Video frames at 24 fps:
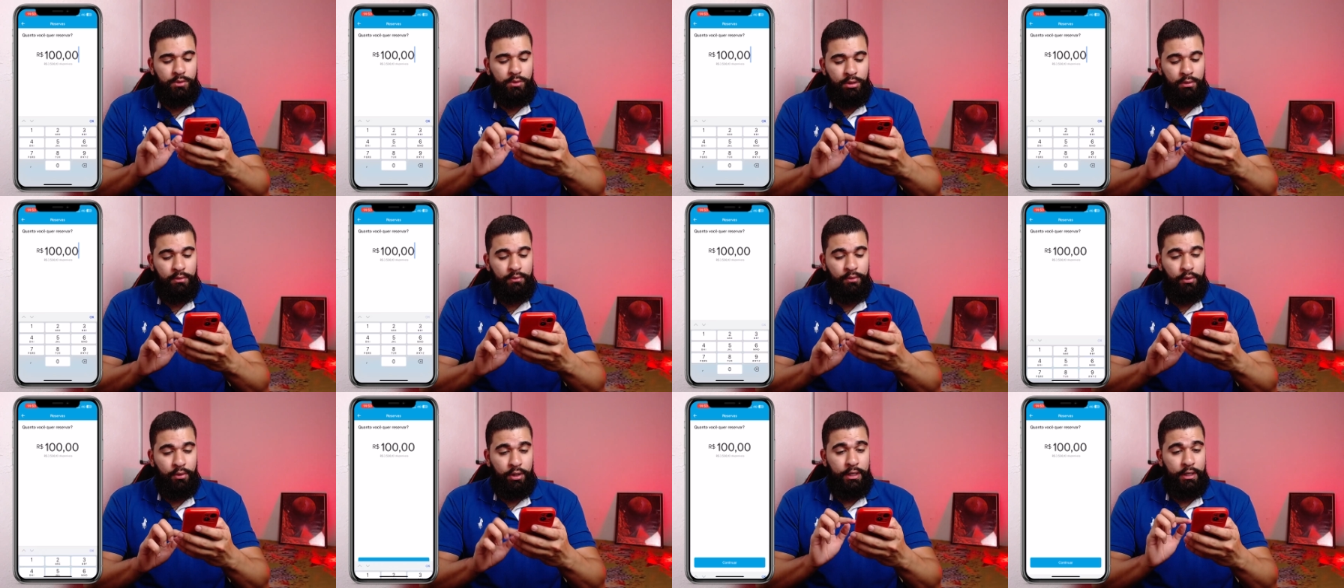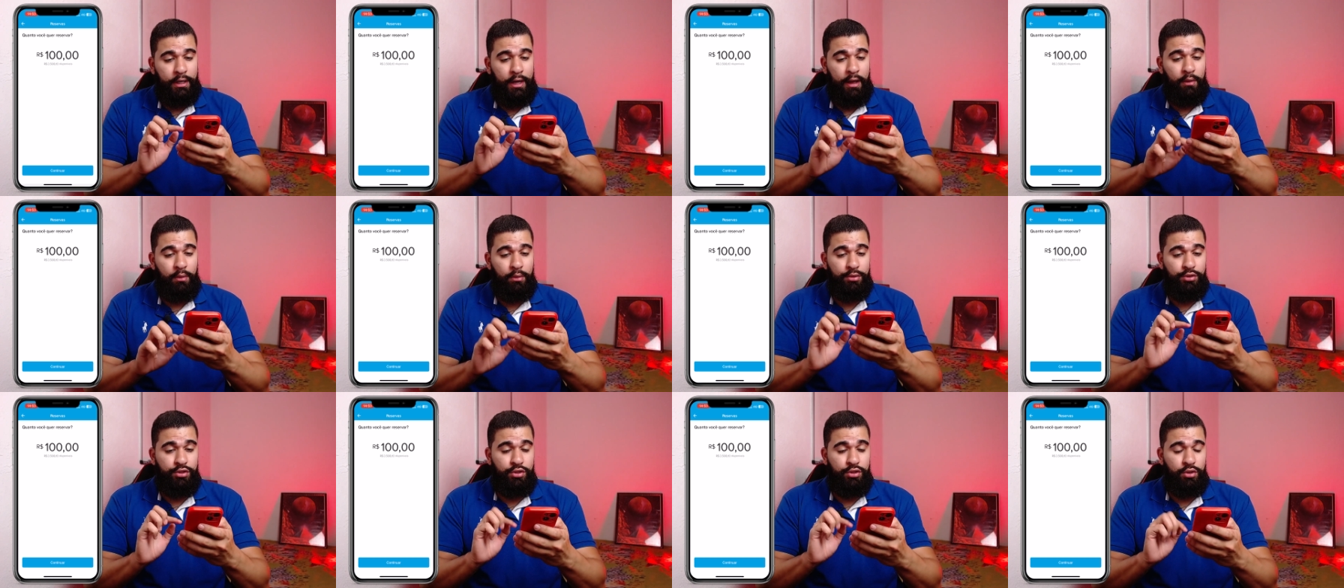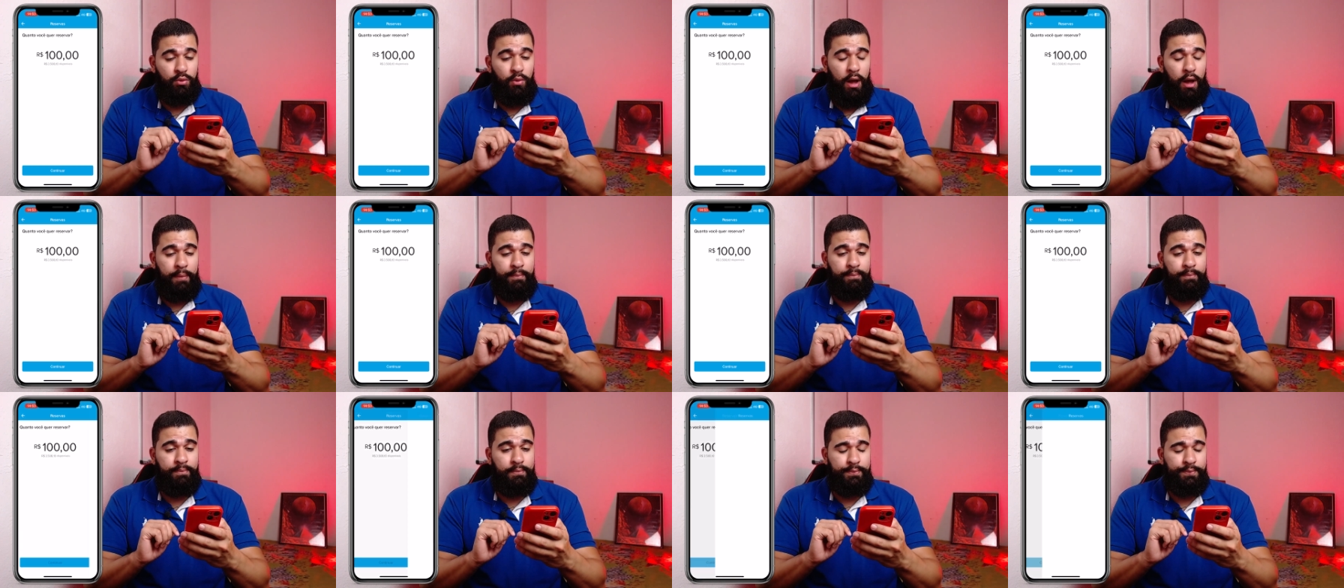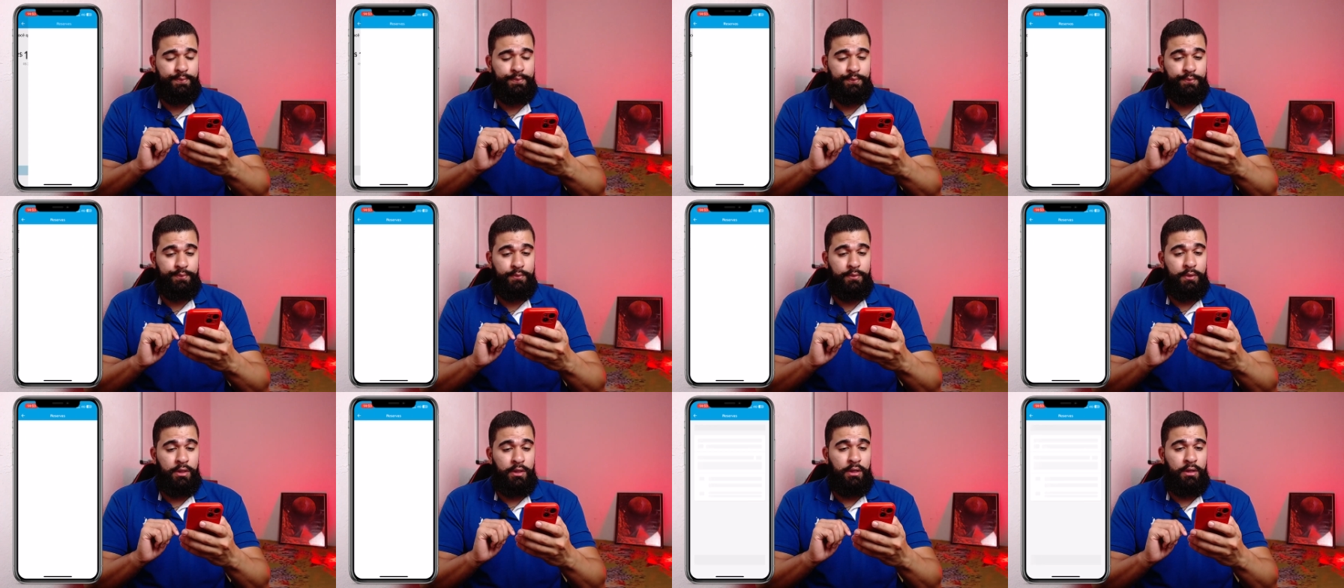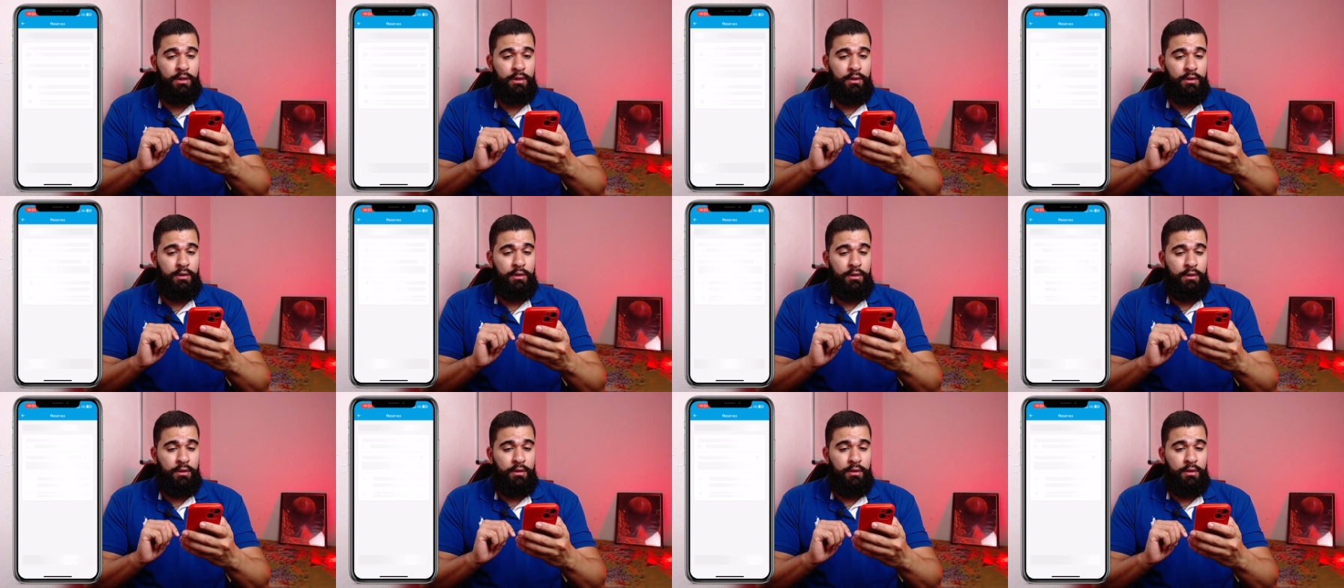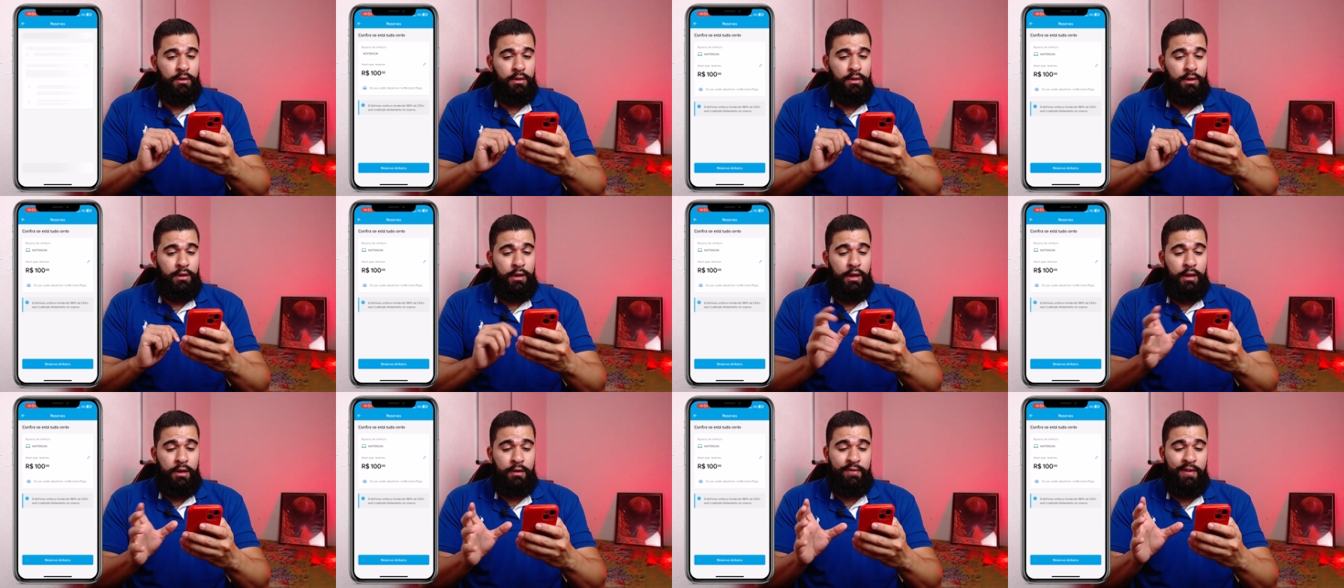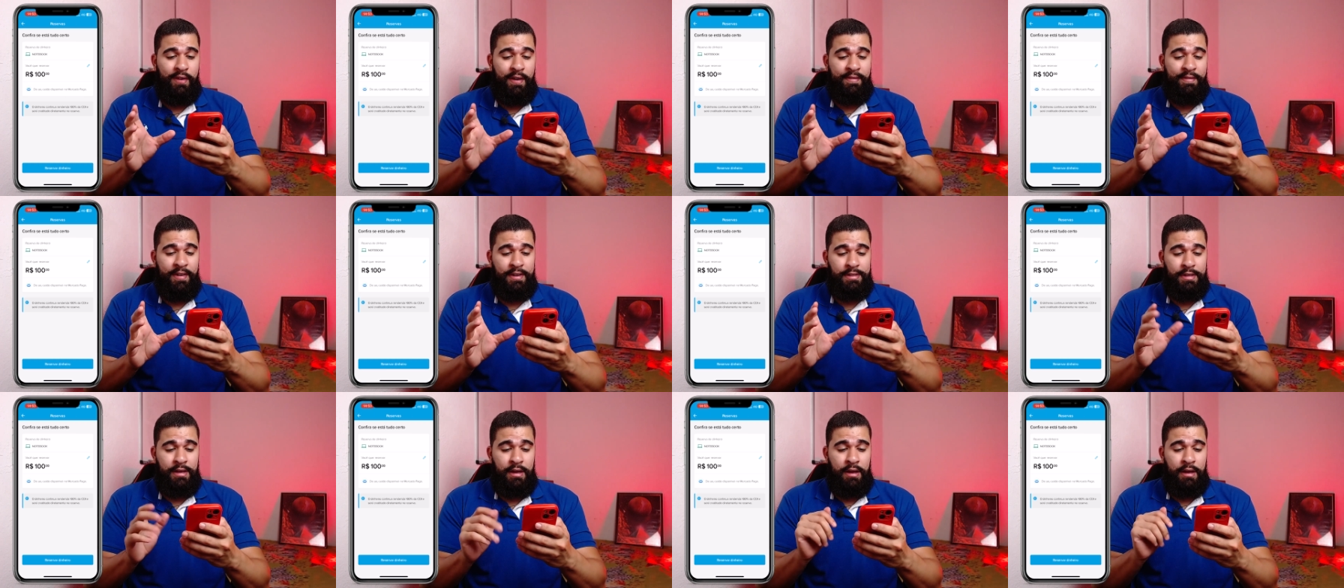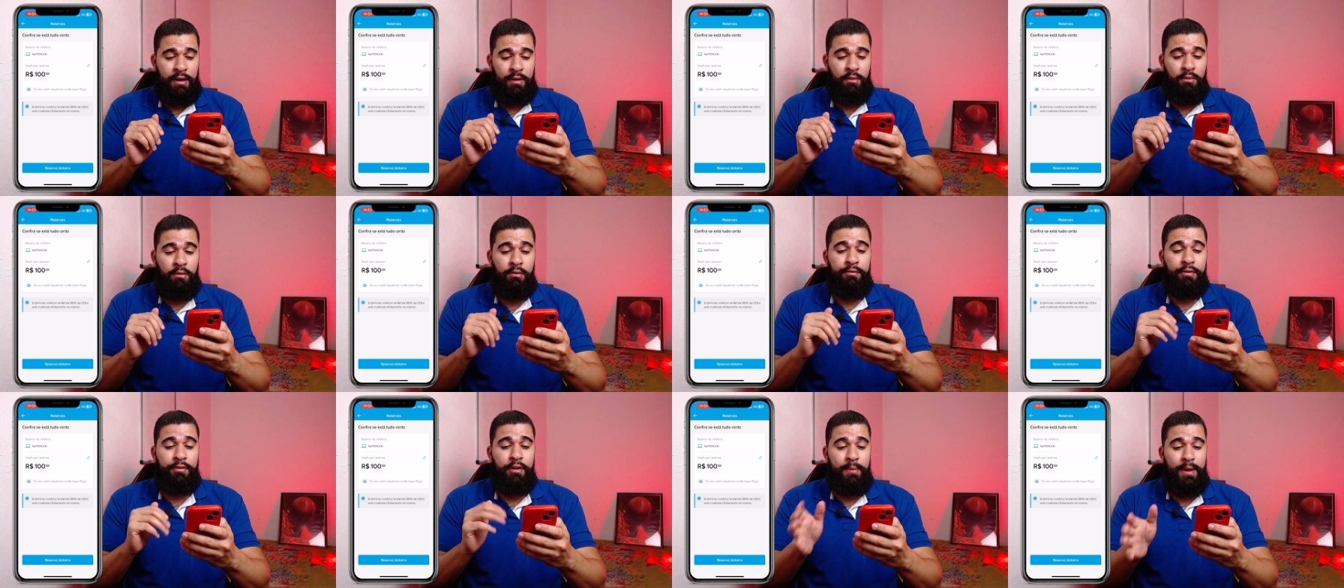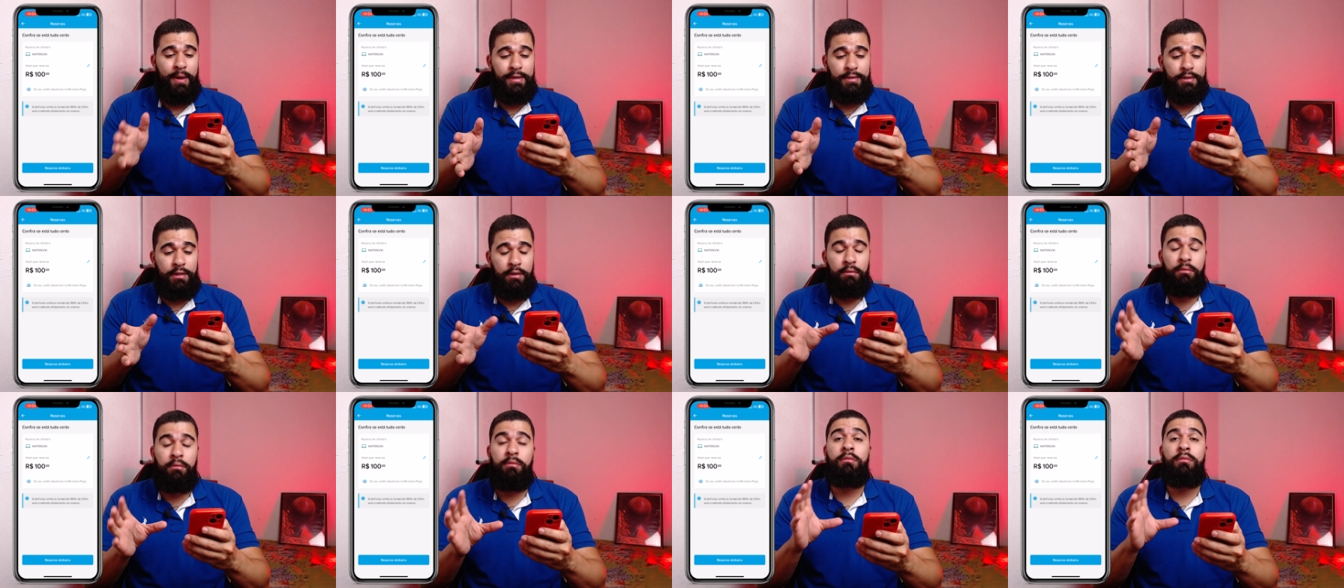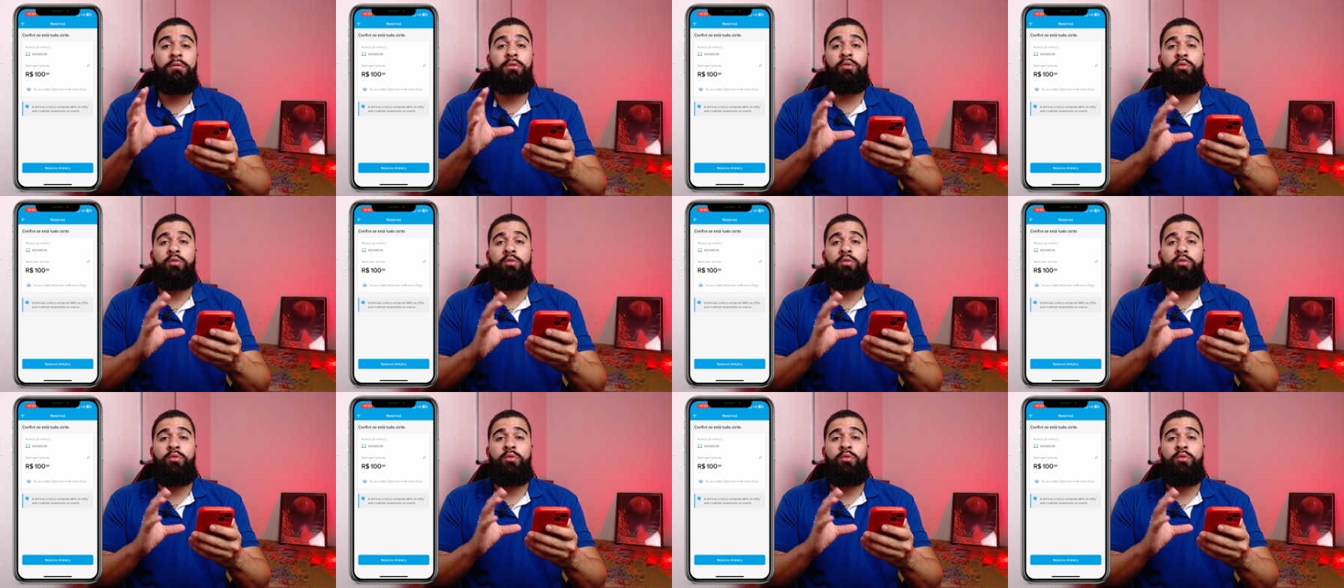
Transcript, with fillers: Vou clicar em continuar. Ele vai fazer a confirmação.